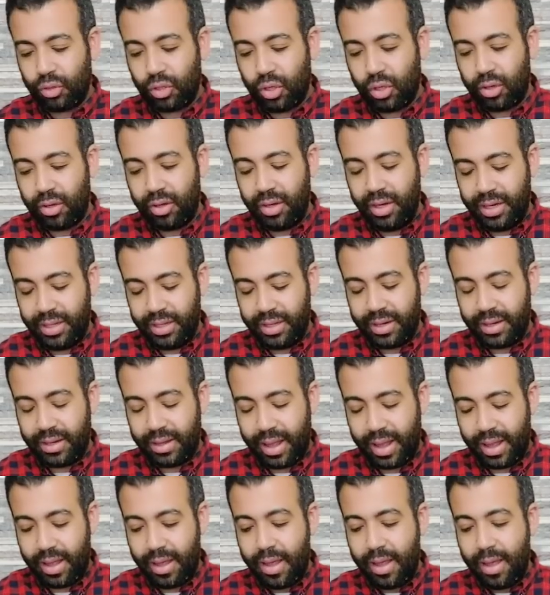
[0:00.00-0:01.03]
متوقعين ان
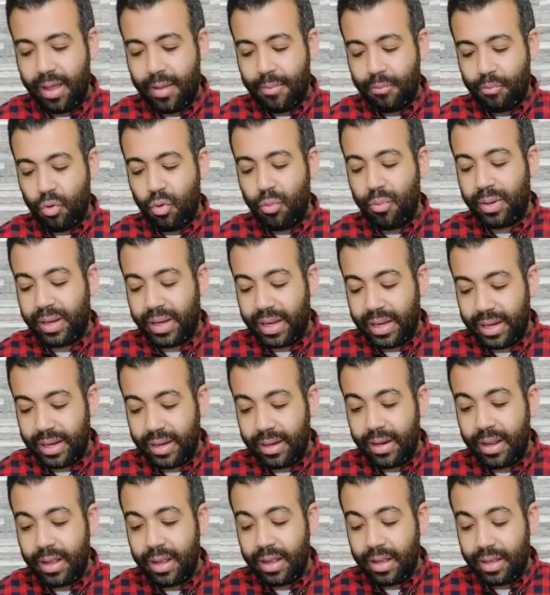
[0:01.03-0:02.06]
ده
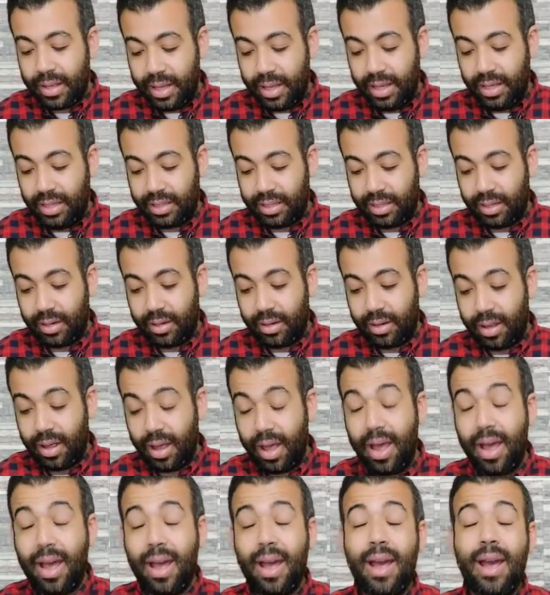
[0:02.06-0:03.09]
ممكن يحصل
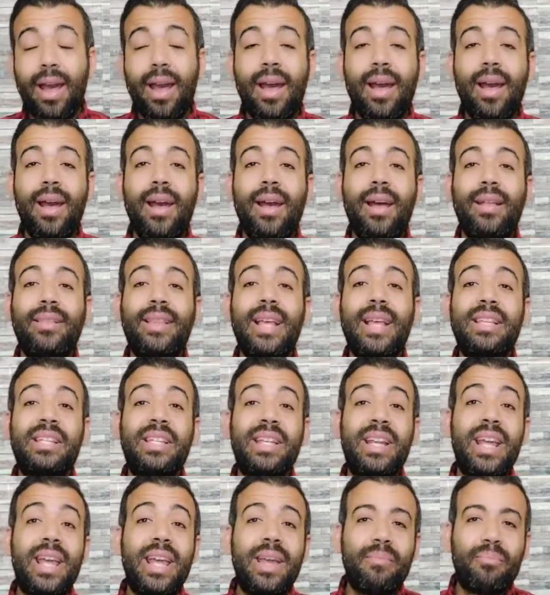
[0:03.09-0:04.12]
آه
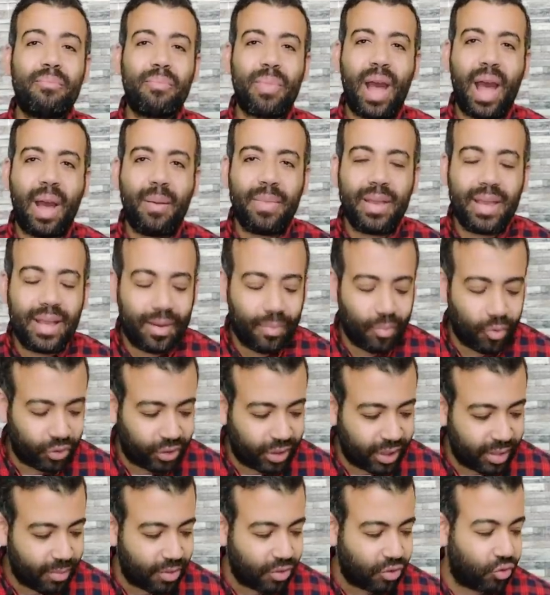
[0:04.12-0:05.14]
تسريب امير
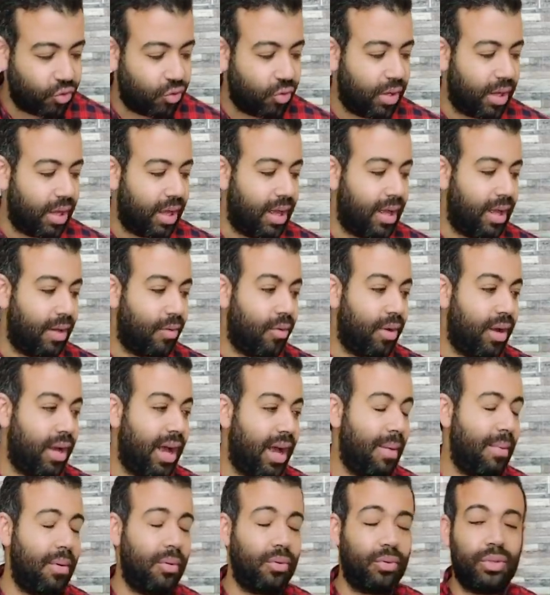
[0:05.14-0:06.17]
مرتضى منصور
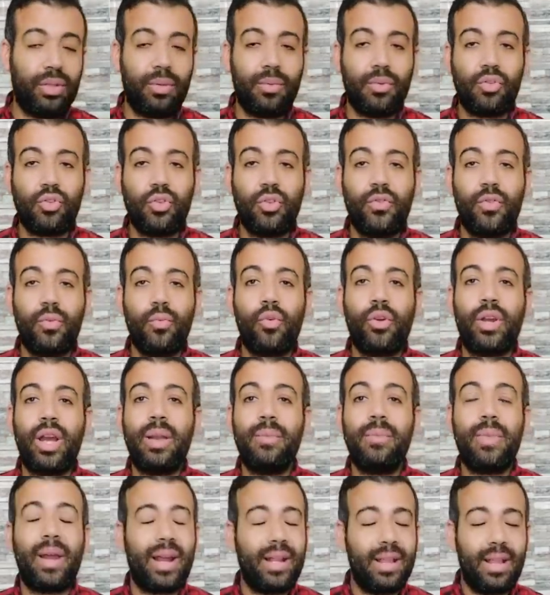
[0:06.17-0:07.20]
واحمد مرتضى منصور في
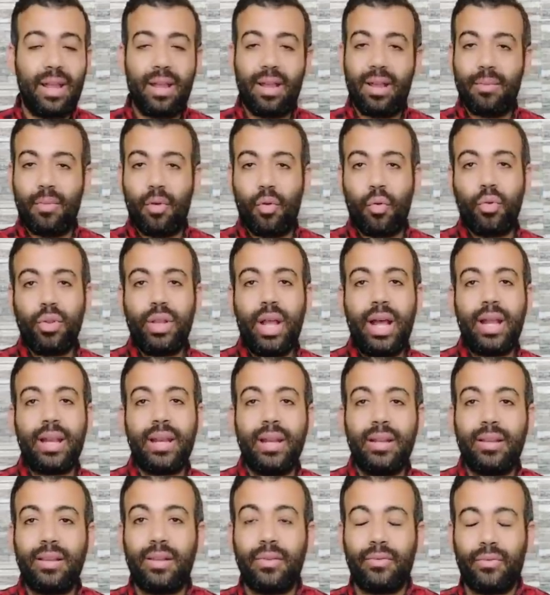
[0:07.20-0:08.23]
مكالمه كده موجوده على
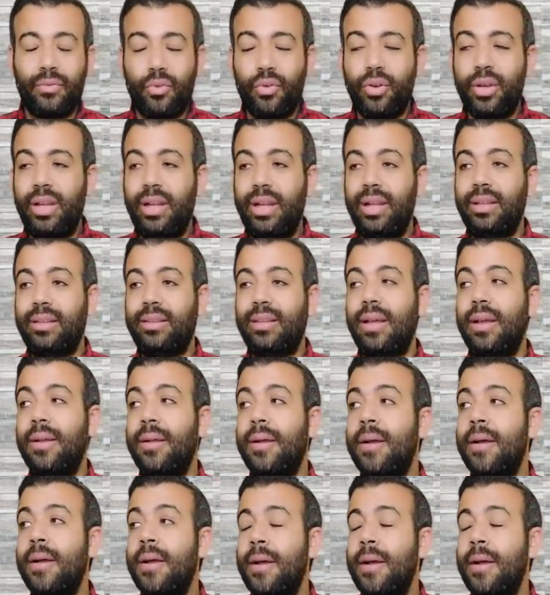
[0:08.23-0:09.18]
النت في كل حته